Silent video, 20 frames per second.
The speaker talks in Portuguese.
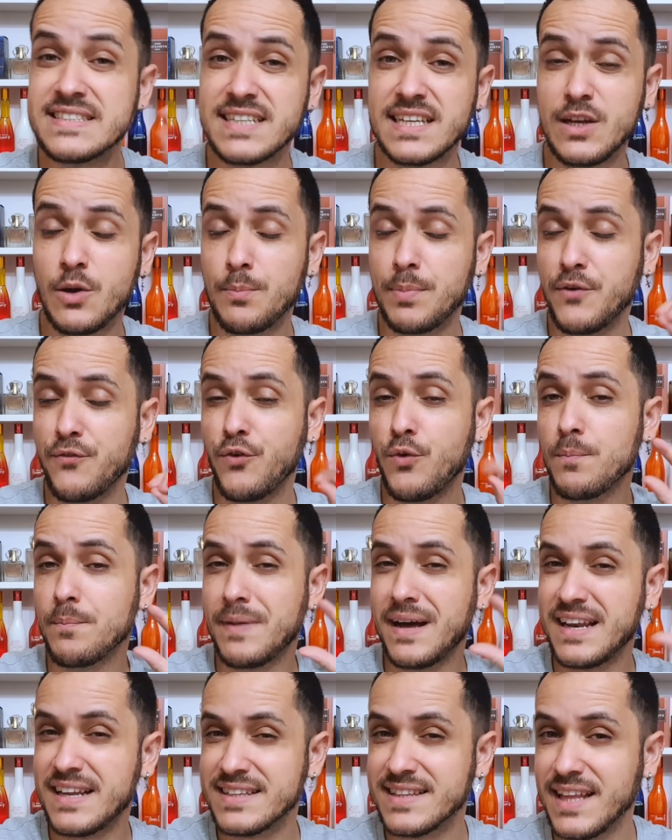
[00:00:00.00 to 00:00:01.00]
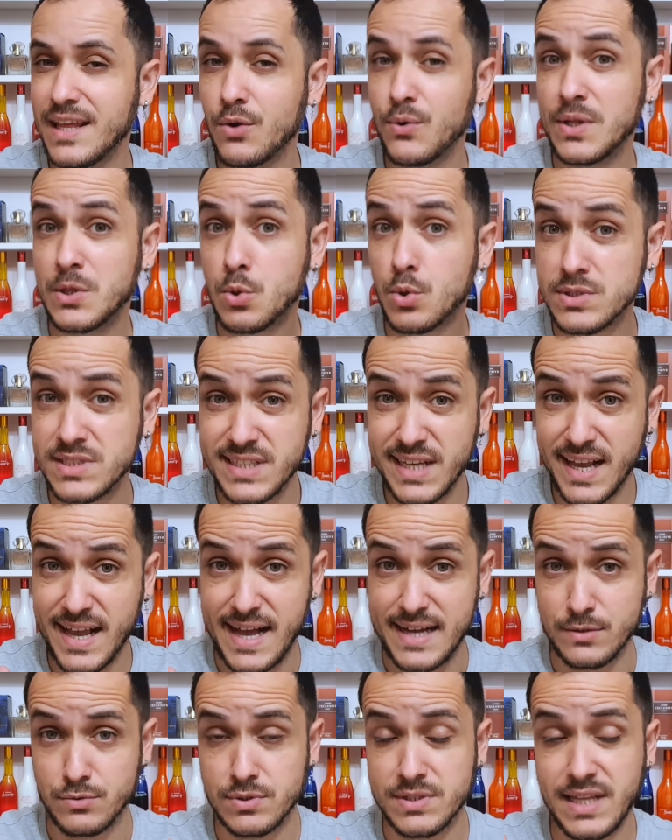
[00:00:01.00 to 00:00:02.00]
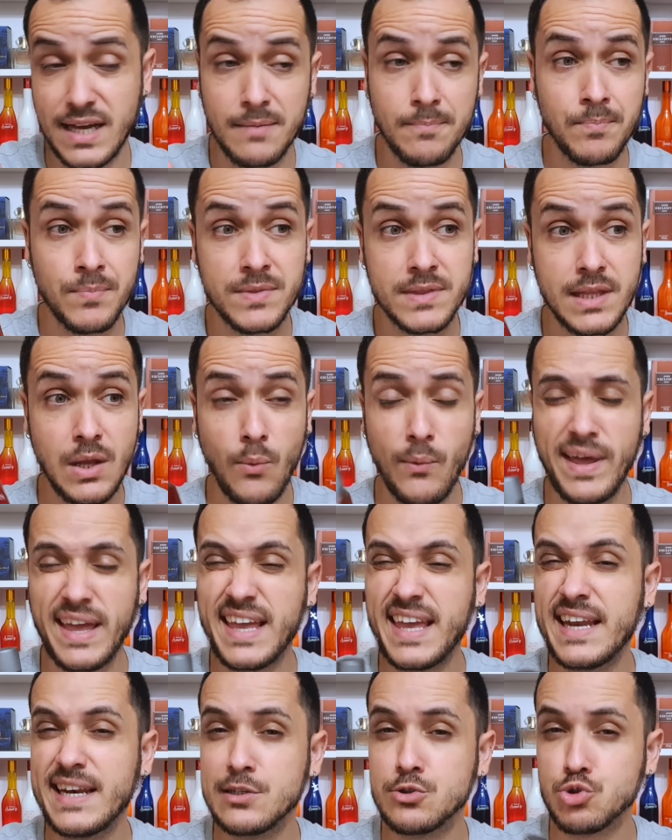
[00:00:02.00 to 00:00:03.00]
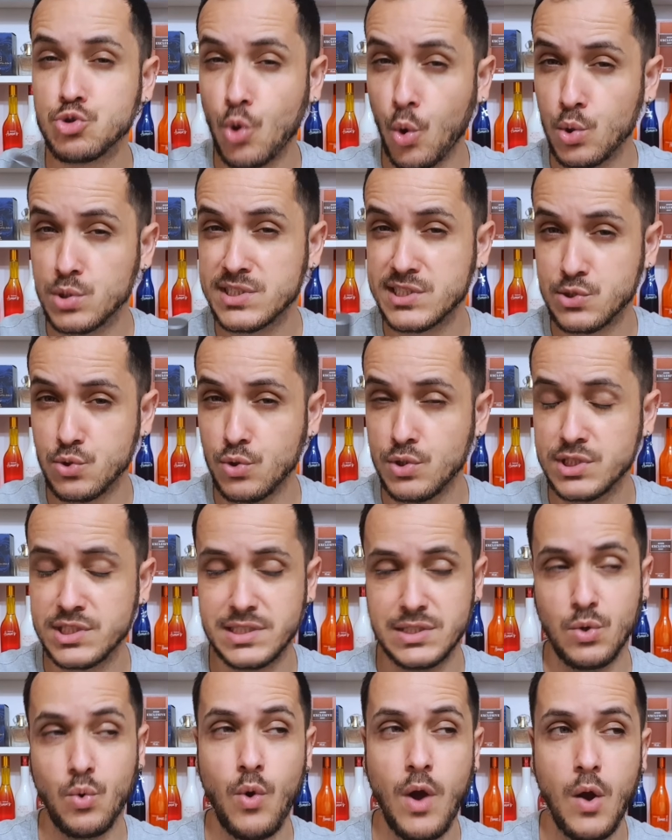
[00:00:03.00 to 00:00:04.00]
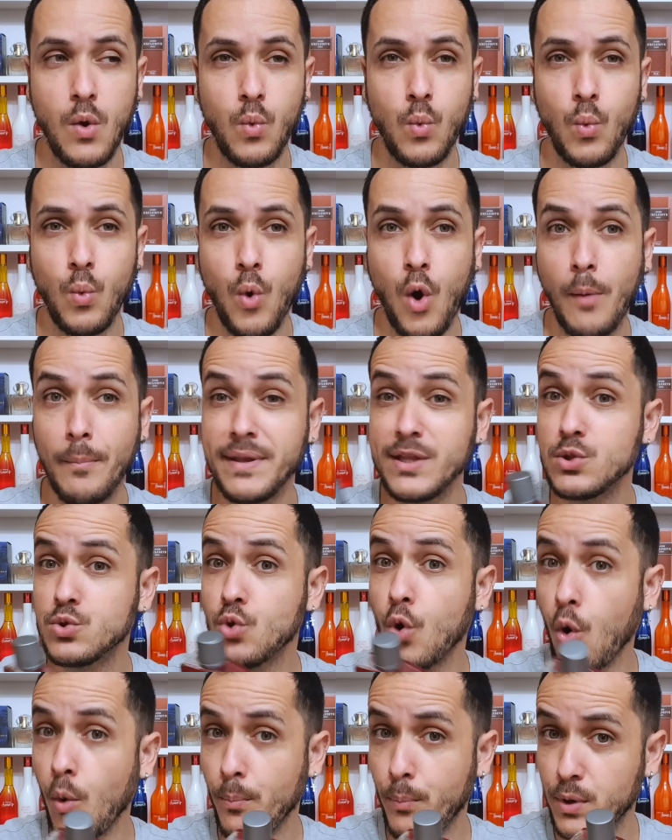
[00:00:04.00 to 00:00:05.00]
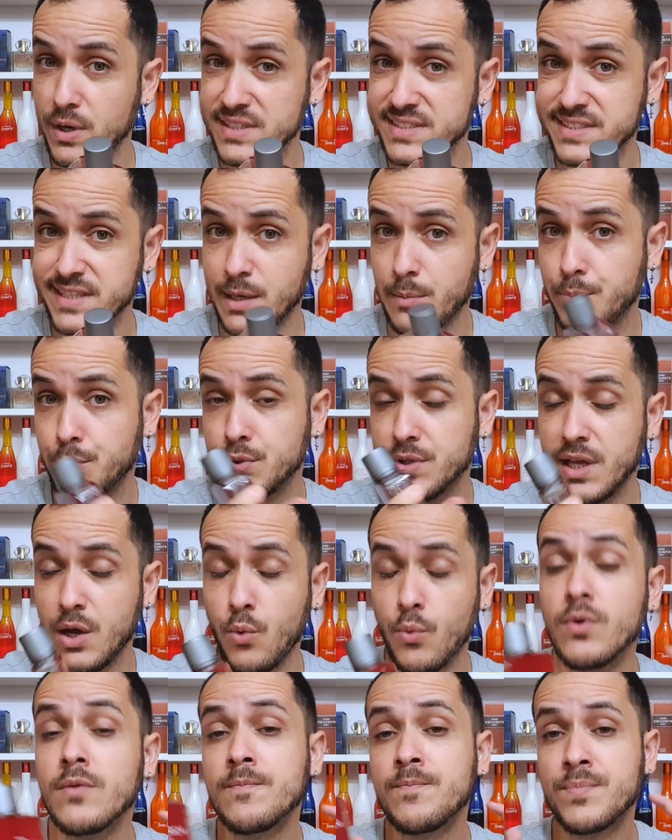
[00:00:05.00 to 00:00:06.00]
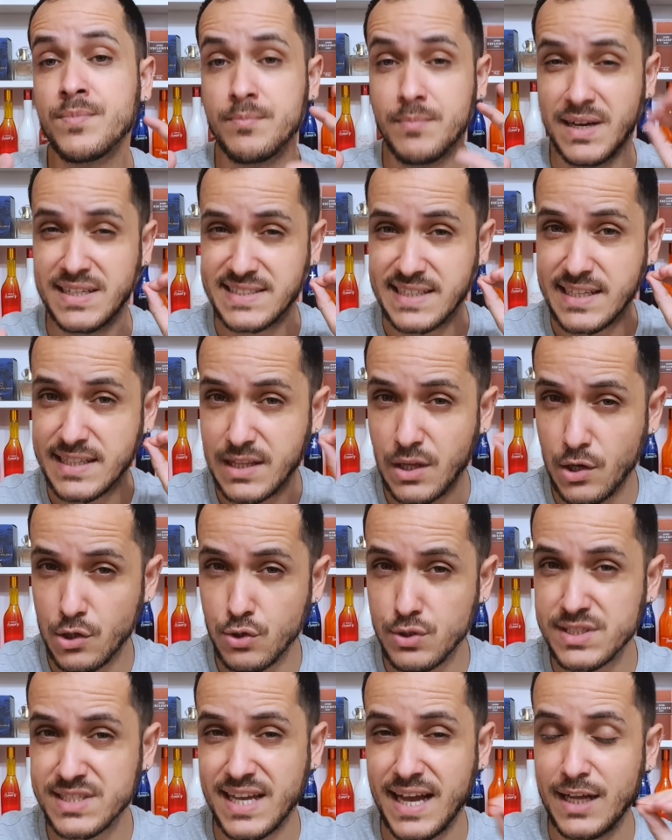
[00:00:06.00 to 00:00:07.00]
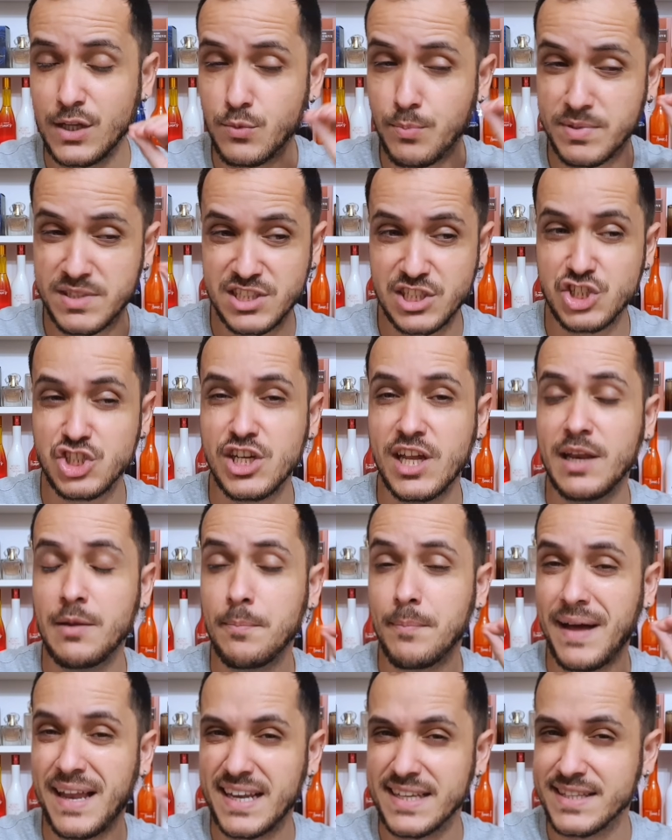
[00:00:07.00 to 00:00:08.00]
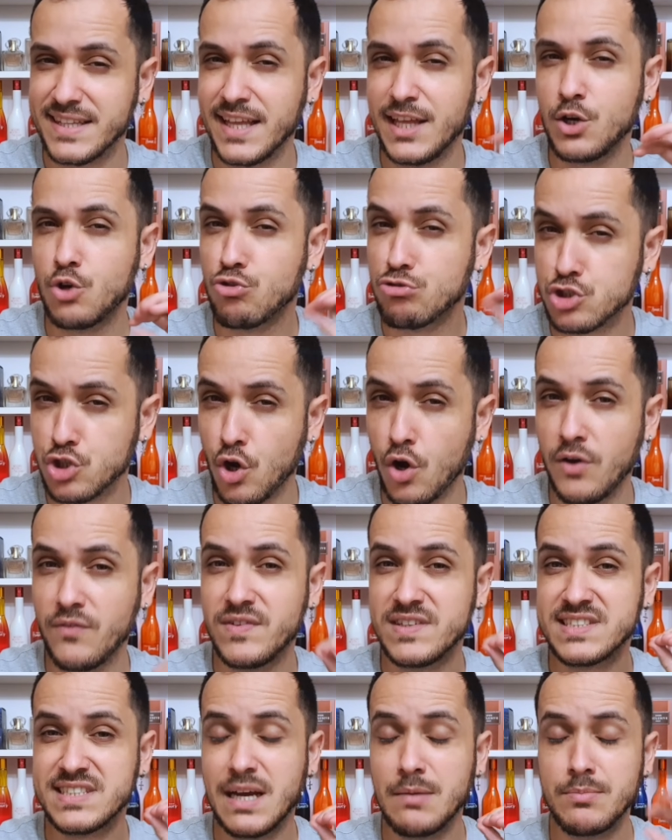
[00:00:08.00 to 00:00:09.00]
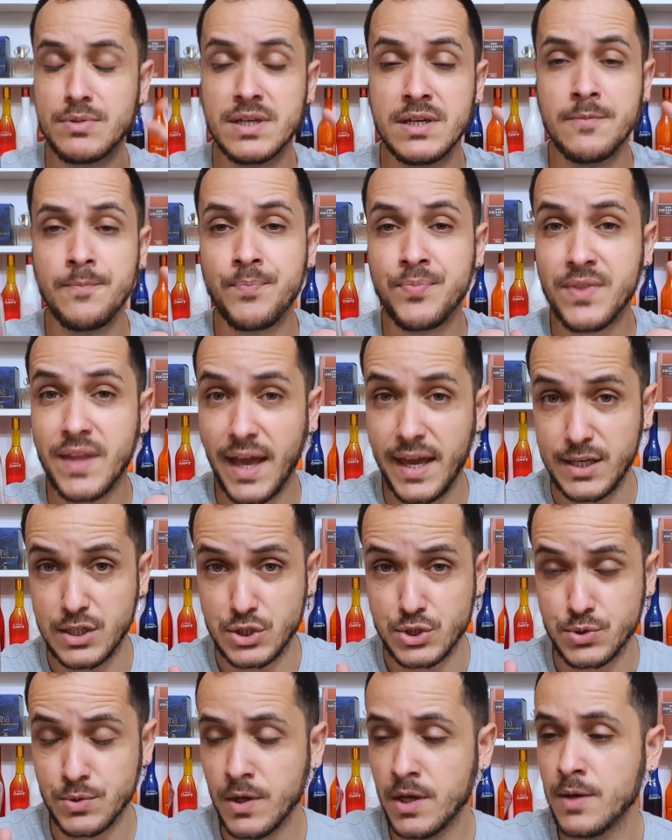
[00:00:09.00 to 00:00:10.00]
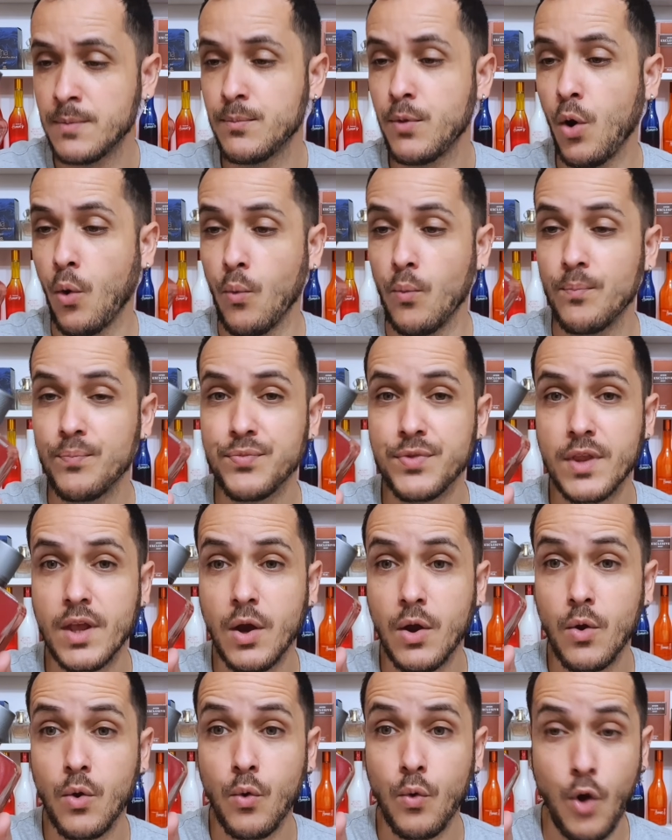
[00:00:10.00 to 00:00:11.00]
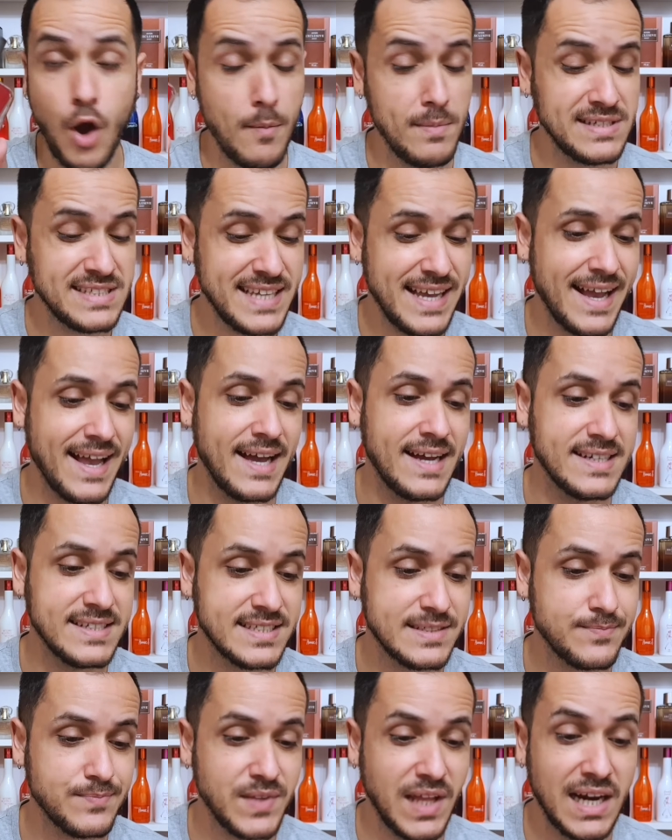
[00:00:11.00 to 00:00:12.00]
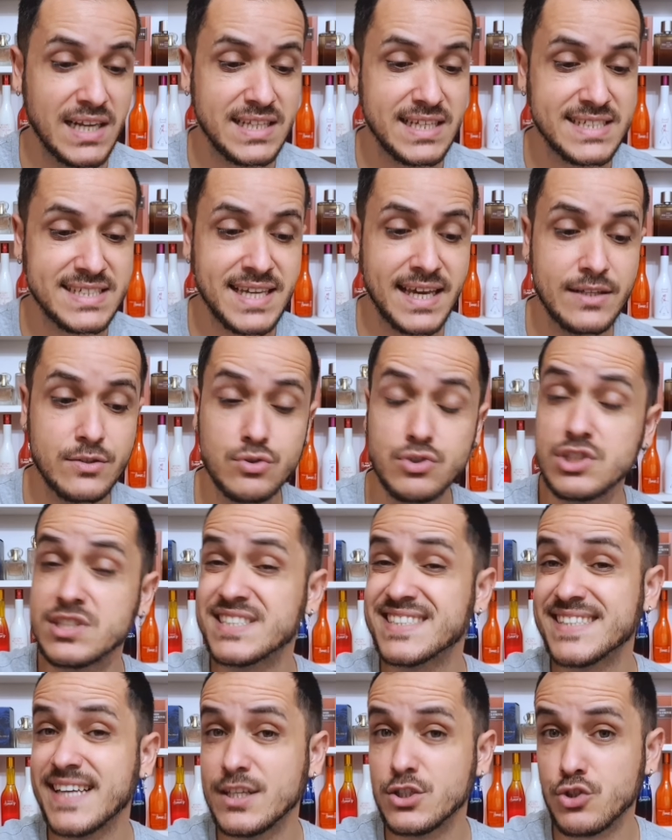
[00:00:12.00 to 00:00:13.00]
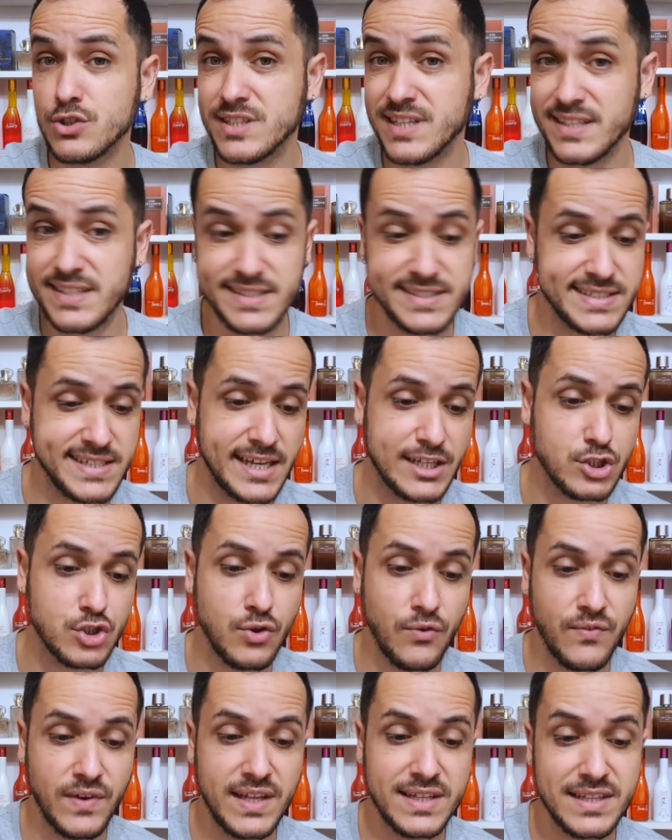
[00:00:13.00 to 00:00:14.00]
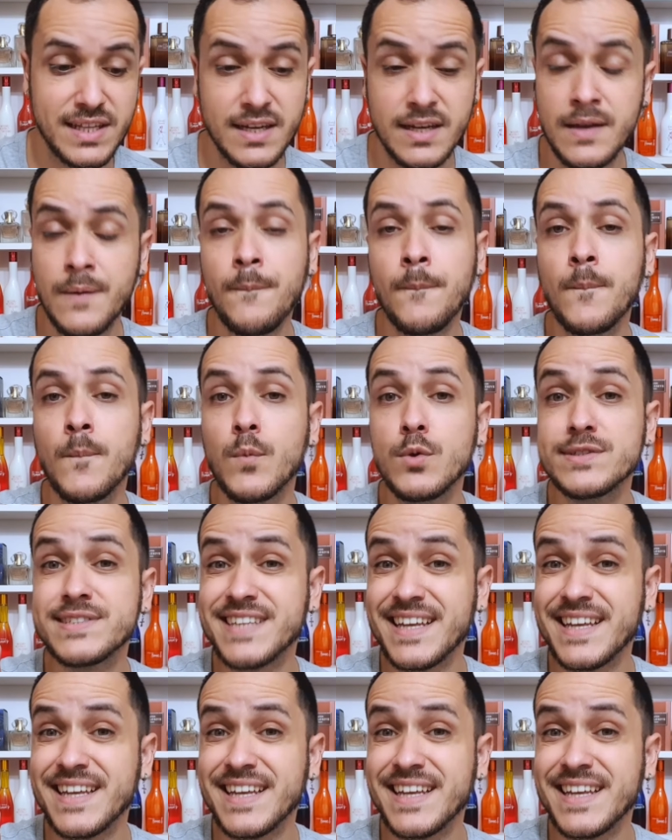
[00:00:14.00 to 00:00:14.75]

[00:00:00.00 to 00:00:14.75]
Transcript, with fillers: Mas ele é um perfume baladeiro adocicado, tá? Não é aquele doce, doce, igual o amendom, por exemplo, não. Mas ele tem um adocicado, deixa ele baladeiro, jovem, sabe? É isso. Bom, o Homem Sagaz, ele tá saindo de 187,90 por